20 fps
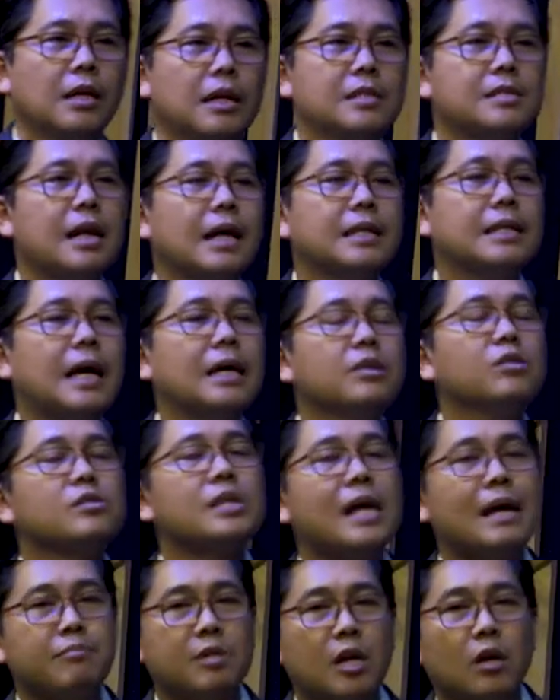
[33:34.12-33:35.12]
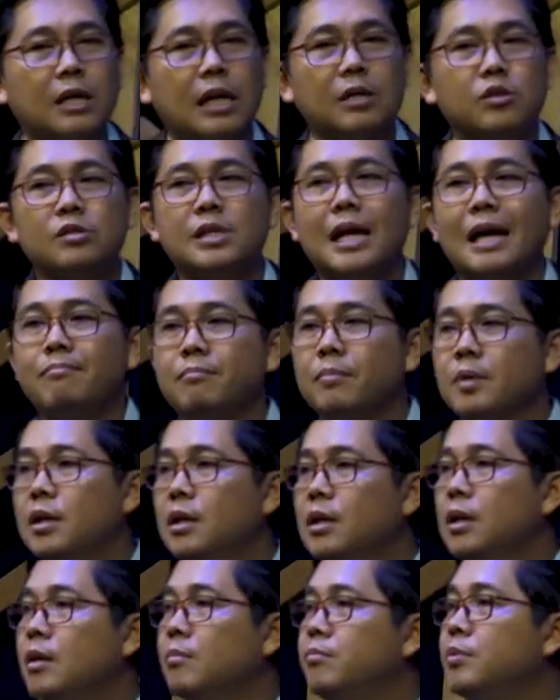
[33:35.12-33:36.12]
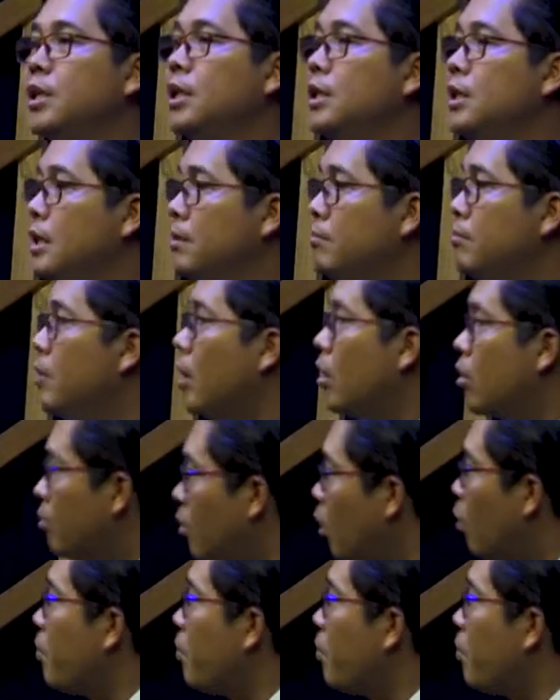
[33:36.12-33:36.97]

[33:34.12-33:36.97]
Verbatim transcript: hay sai thay Joseph cho thay Joseph chia yếm rùm